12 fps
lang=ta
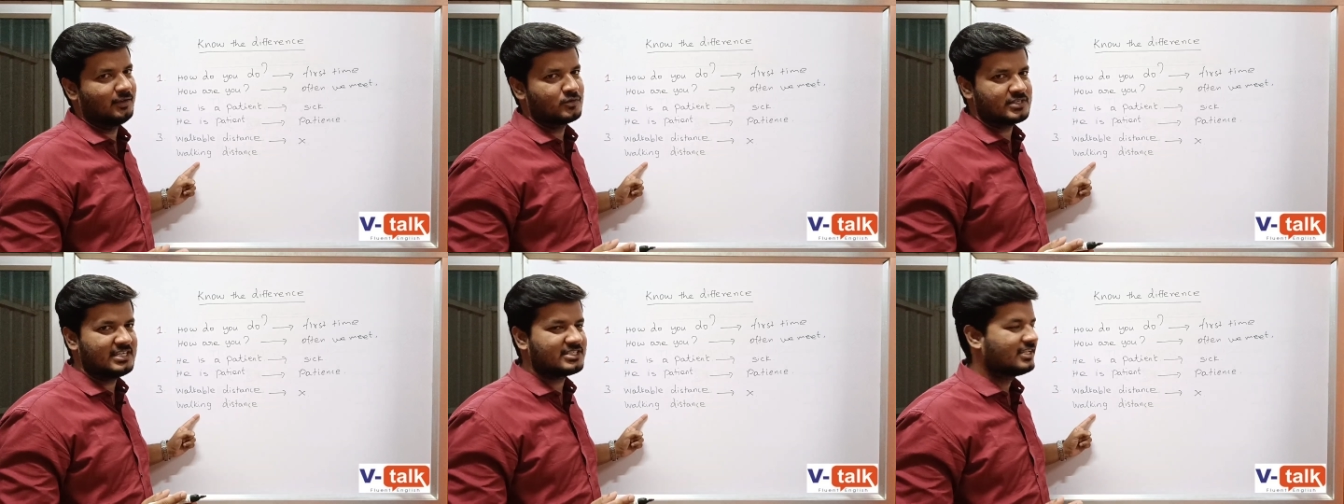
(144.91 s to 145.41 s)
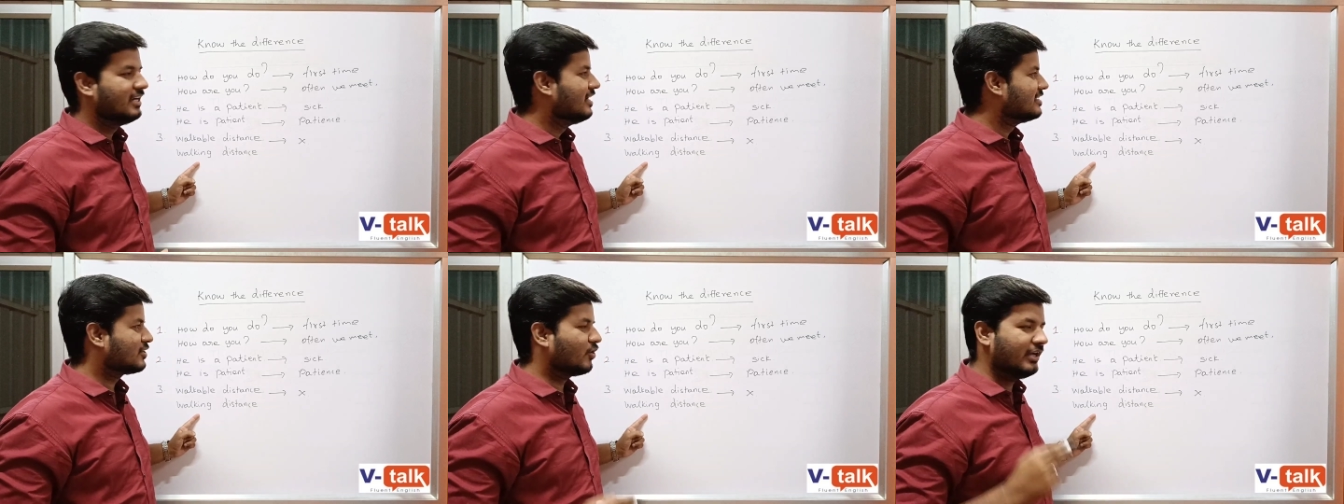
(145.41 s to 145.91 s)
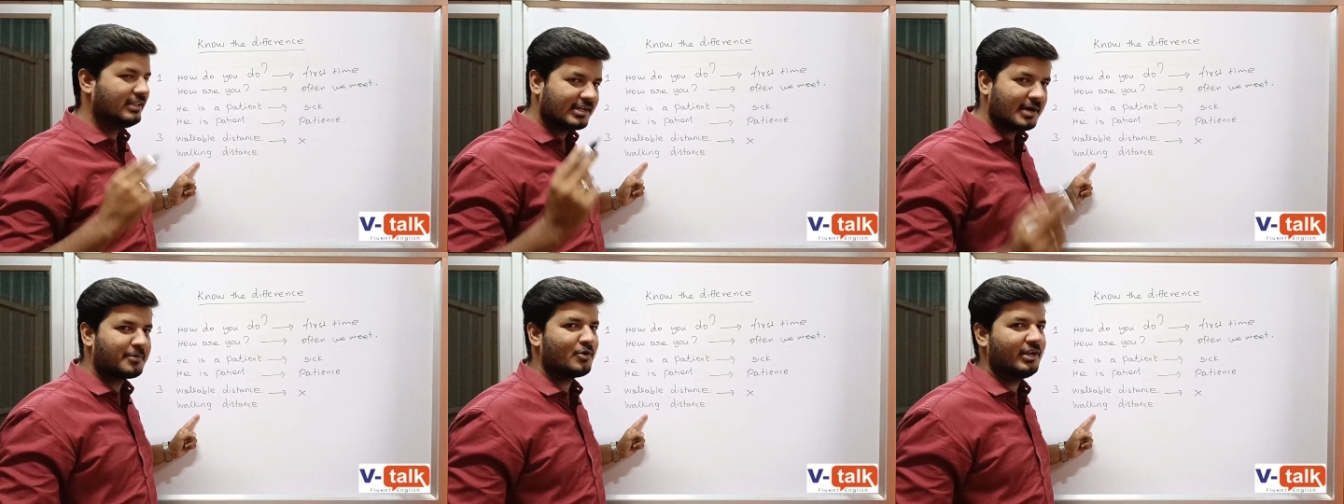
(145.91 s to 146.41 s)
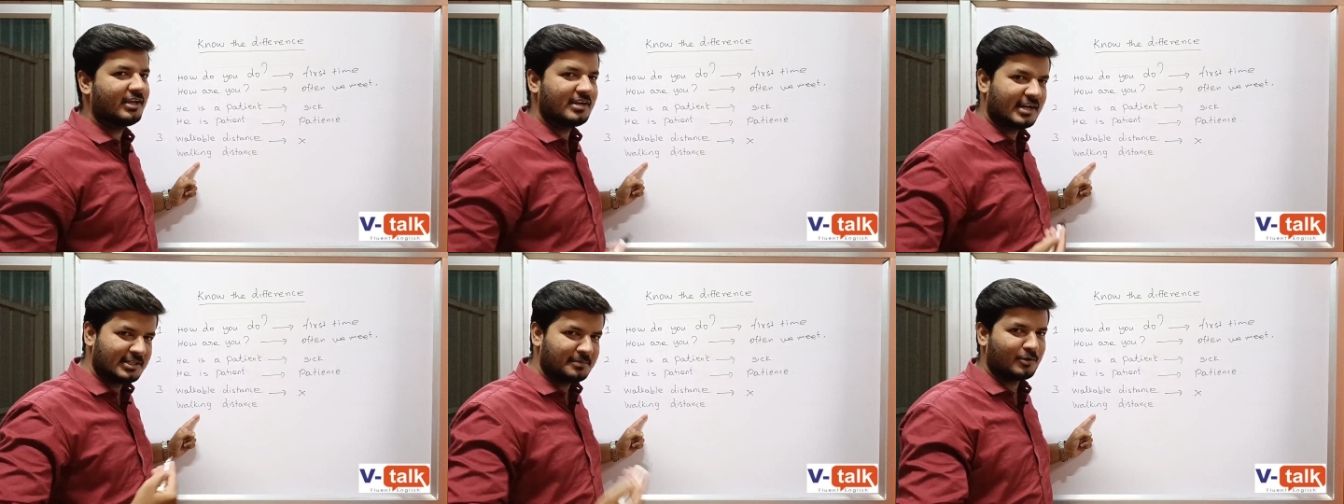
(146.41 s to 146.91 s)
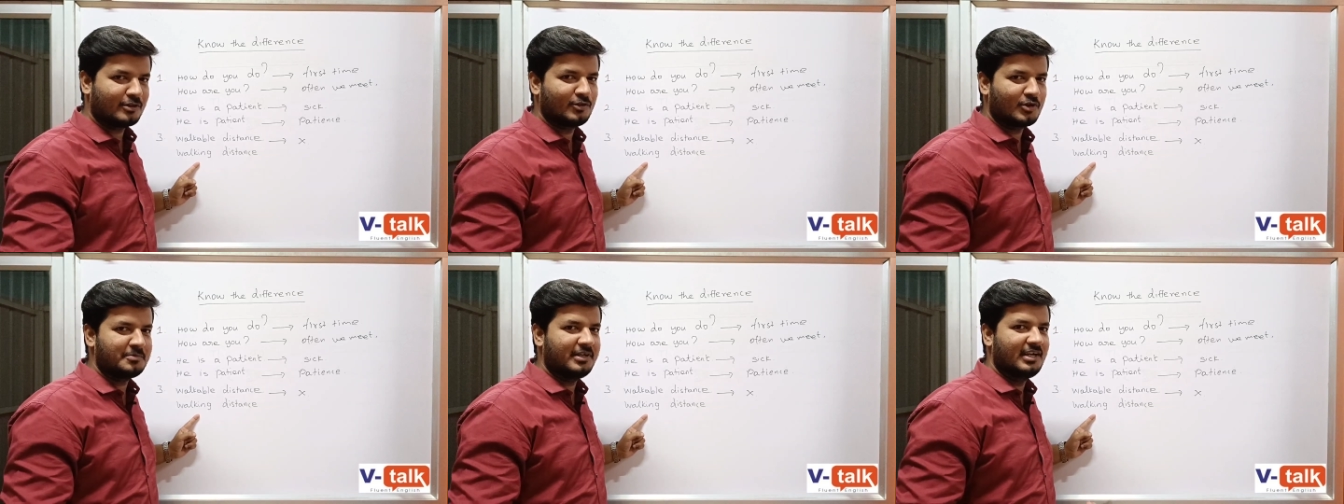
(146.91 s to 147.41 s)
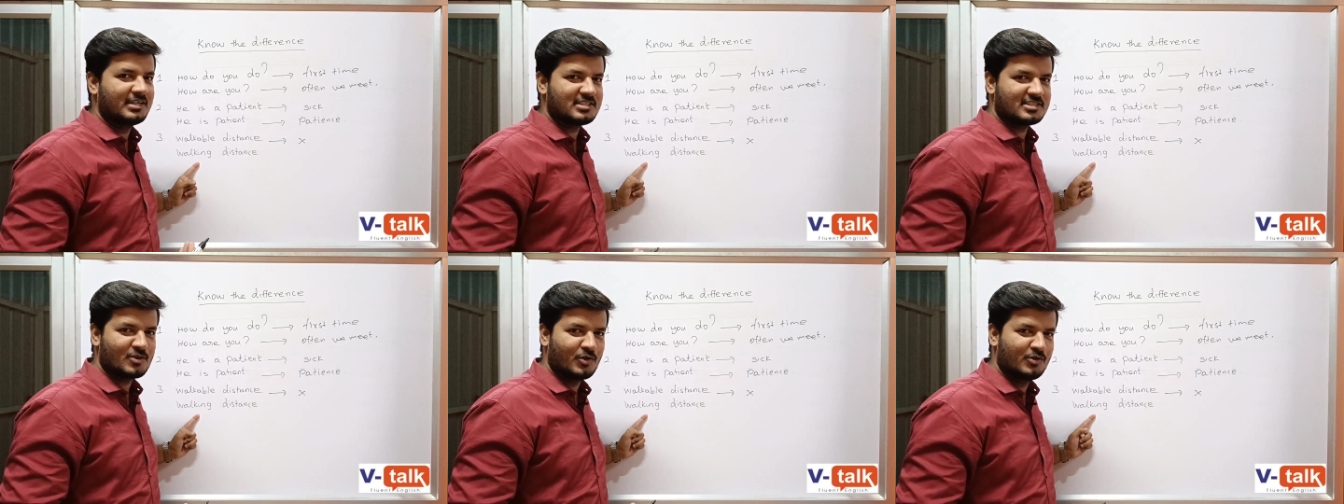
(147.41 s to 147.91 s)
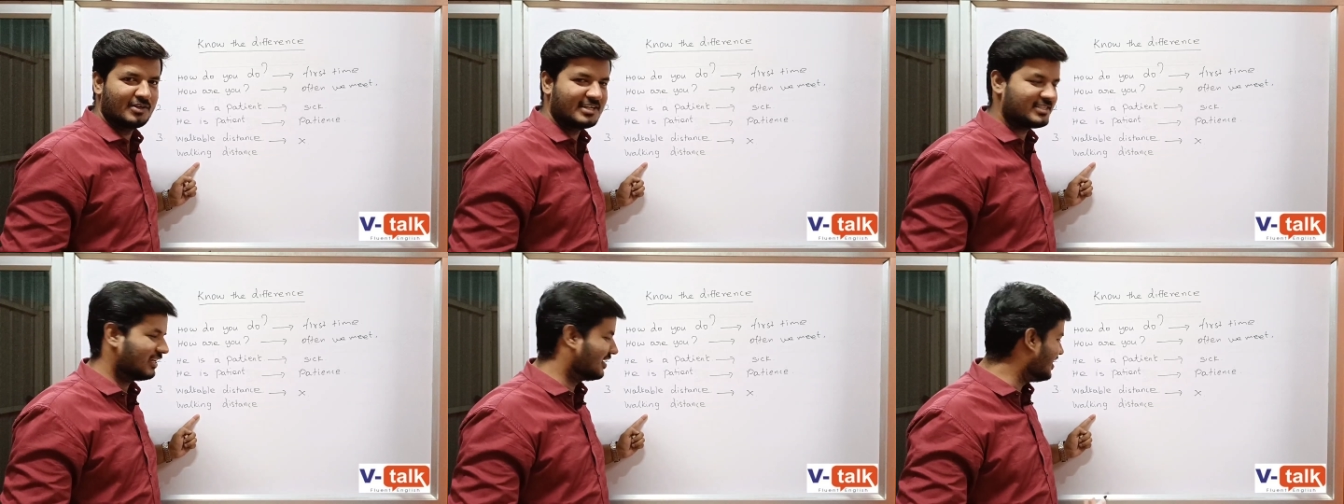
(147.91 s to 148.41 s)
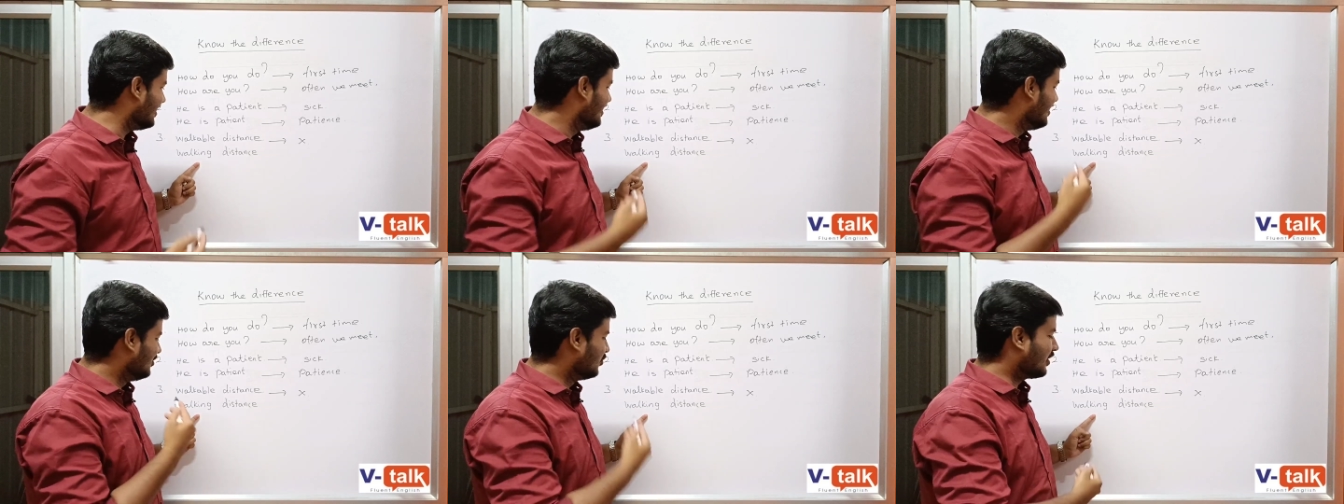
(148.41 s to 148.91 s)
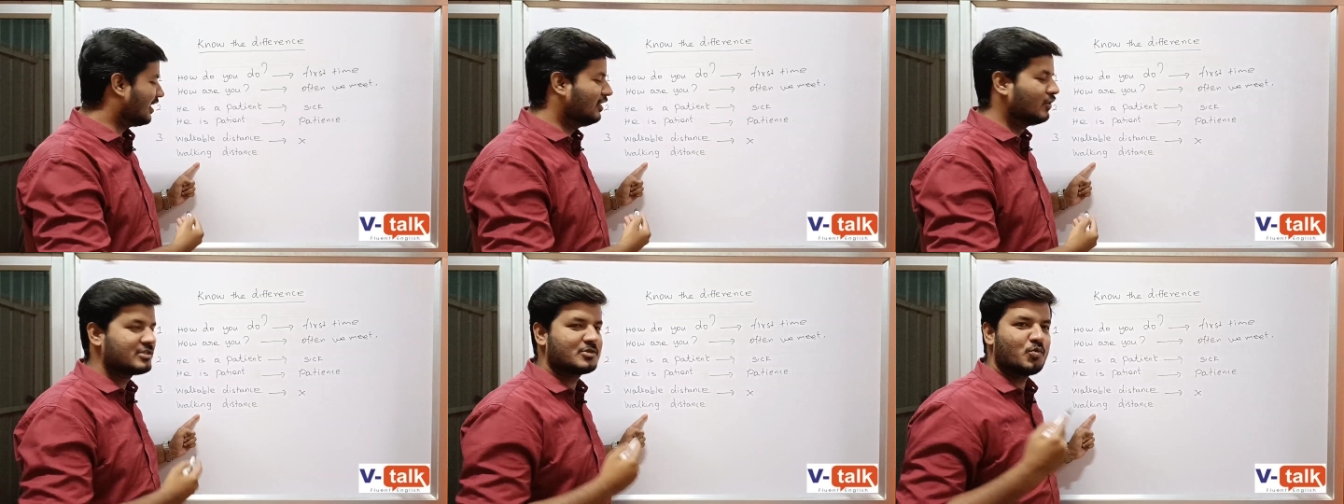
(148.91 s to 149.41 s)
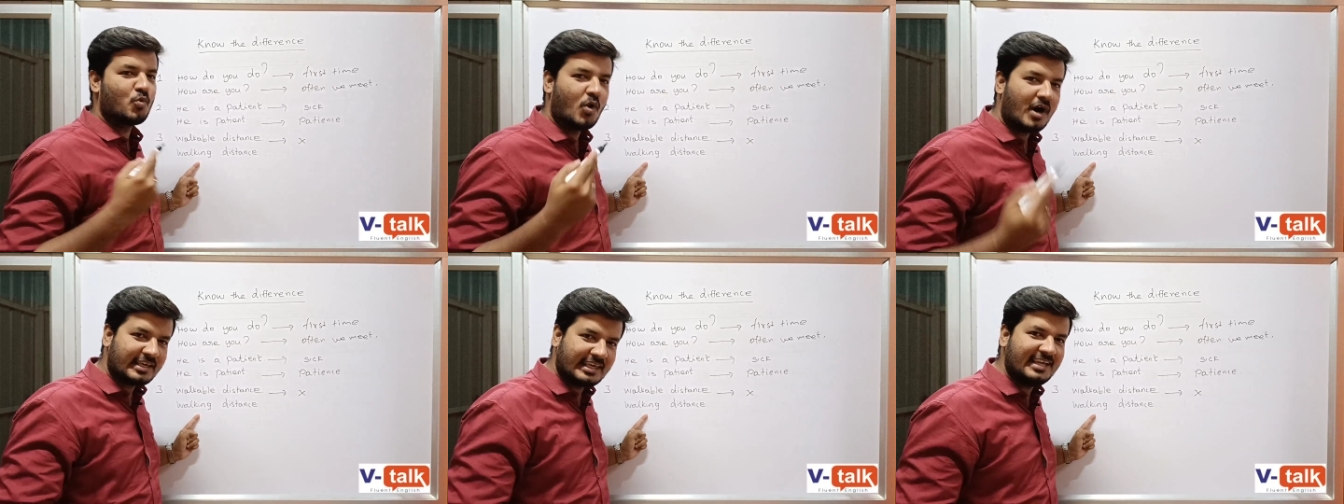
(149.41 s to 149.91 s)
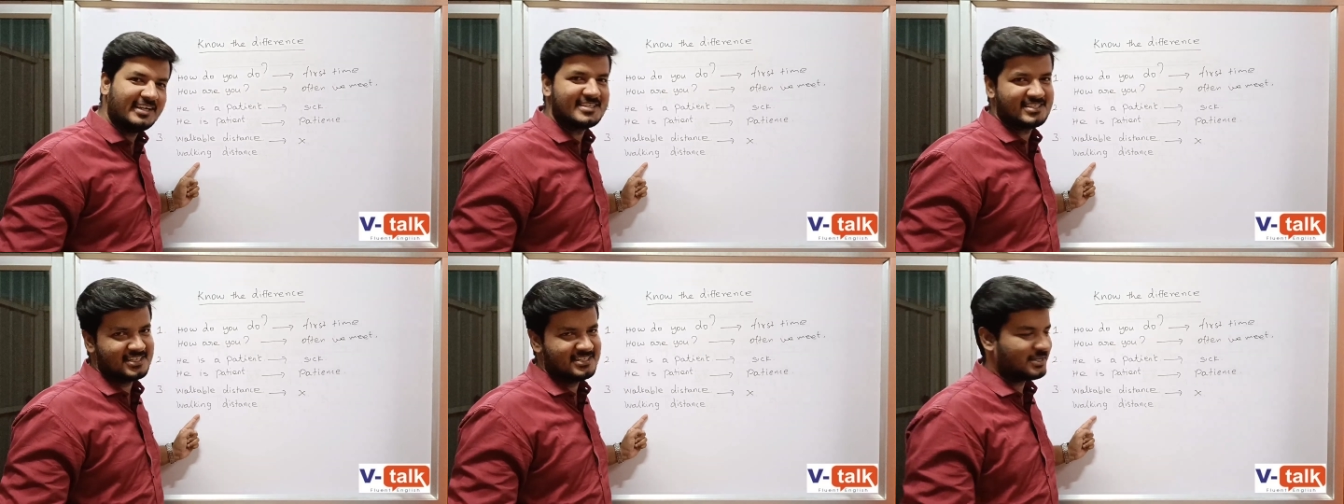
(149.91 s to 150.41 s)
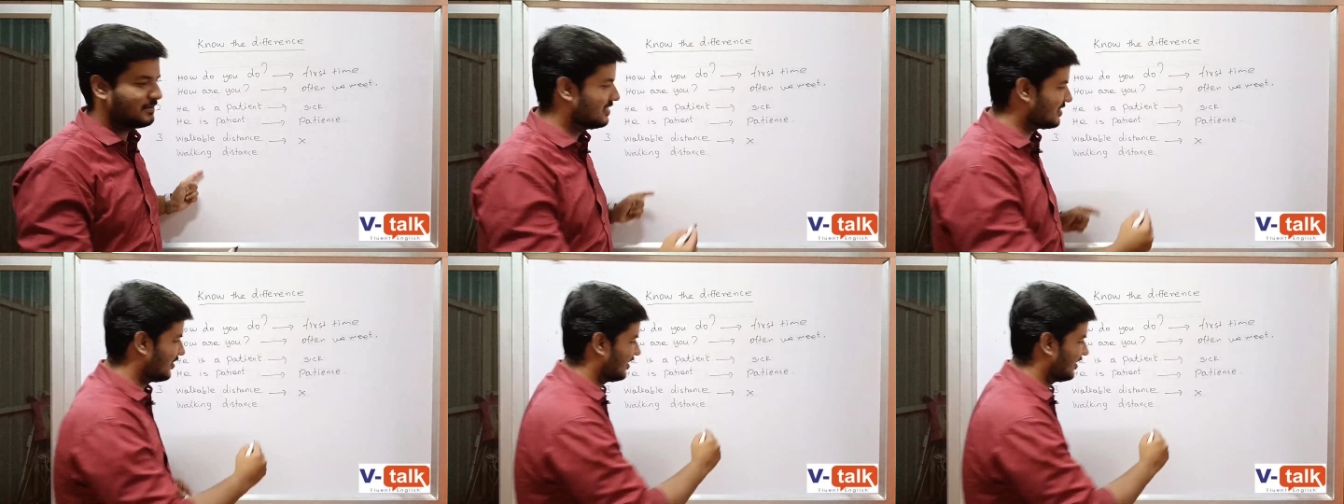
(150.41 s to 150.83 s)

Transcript: யூசேஜ் ஸோ இதுக்கப்புறம் நீங்கள் நடந்து போகிற தூரம் இங்கிலீஷில் சொல்லணும்னு நினச்சிங்கன்னா யூ கேன் யூஸ் வாக்கிங் டிஸ்டன்ஸ் அப்படின்னு